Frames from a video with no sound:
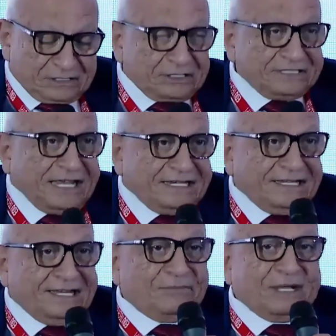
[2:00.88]

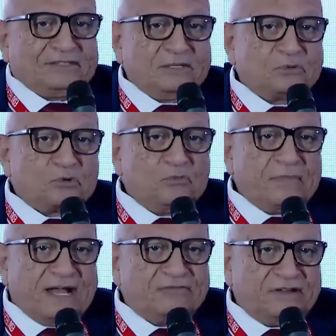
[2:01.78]
يعني انا بعتبره
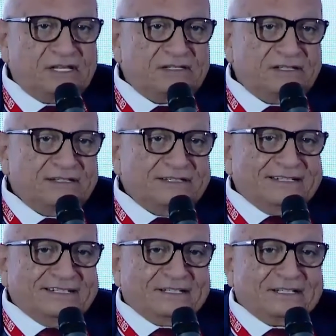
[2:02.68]
محفل
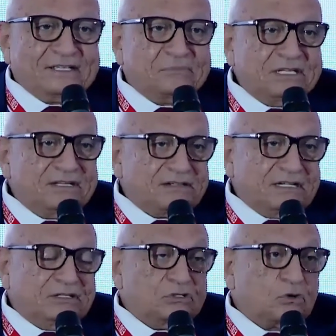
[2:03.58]
كبير
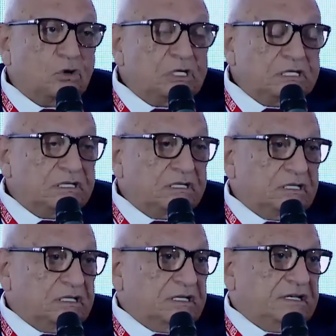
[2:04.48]
ان كل
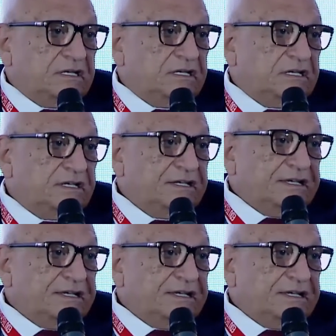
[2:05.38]
آه،